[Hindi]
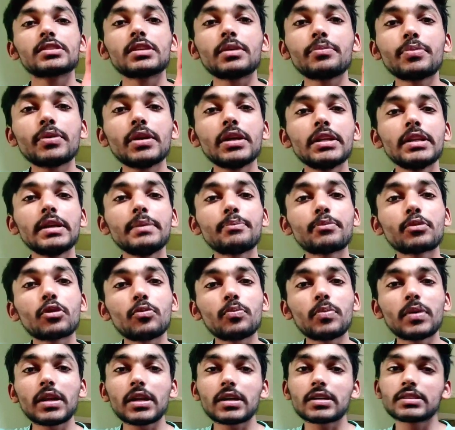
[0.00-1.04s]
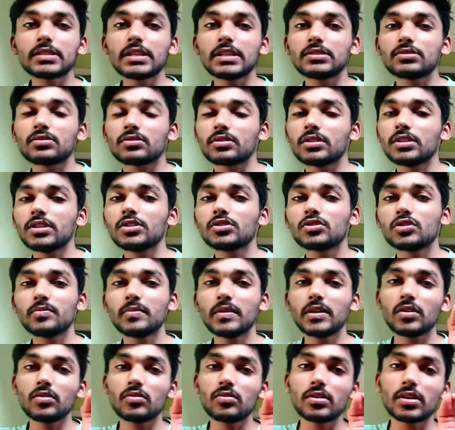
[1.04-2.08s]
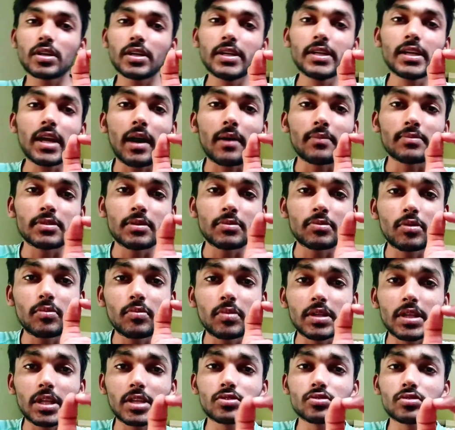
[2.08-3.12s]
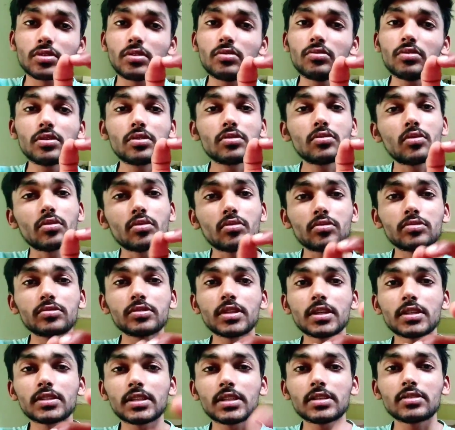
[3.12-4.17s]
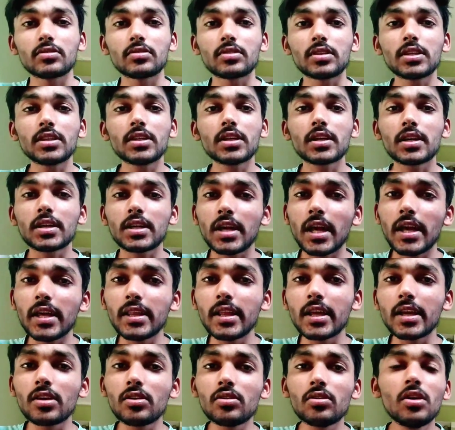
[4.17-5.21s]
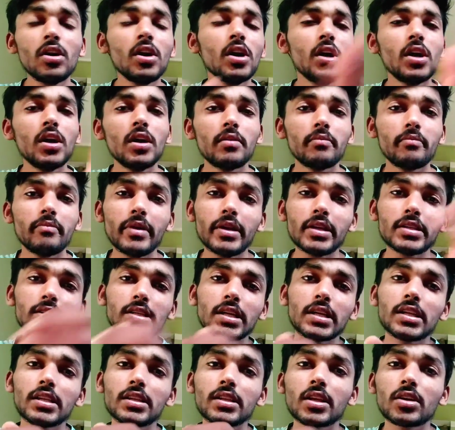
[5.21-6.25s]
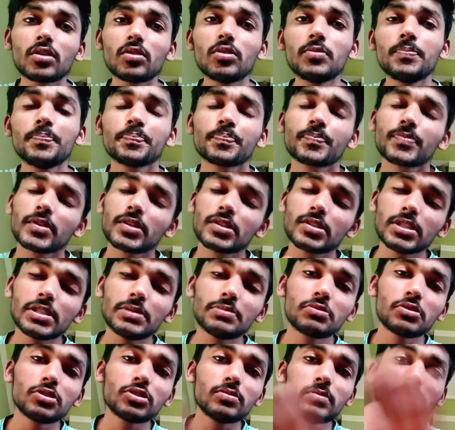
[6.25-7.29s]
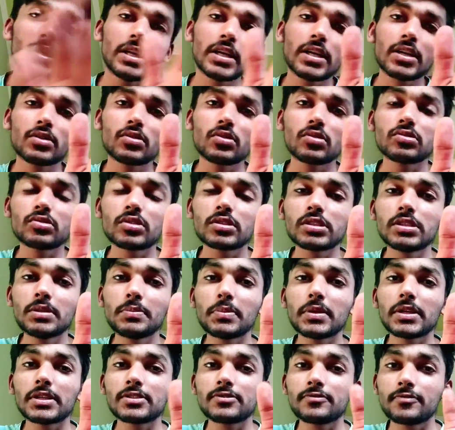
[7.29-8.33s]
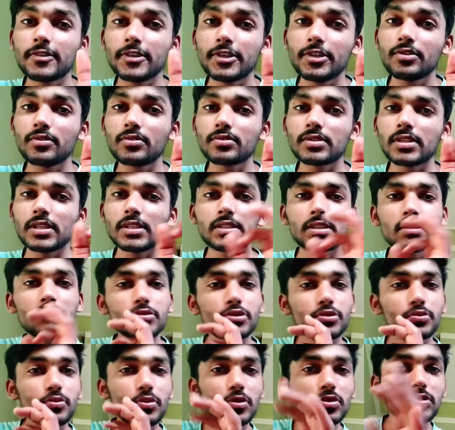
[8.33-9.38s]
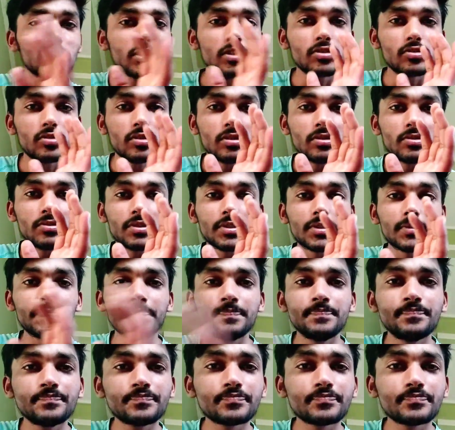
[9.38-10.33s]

सबके लिए प्रॉपर एक्सरसाइज होती है जो मैं ऑलरेडी आप सबको बता चुका हूँ कि कौन कौन सी एक्सरसाइज होती है अगर नहीं देखी हो मेरे चैनल देखो सब कुछ मिलेगा 280 प्लस वीडियोस हैं सब स्पोर्ट्स से जुड़ी हुई है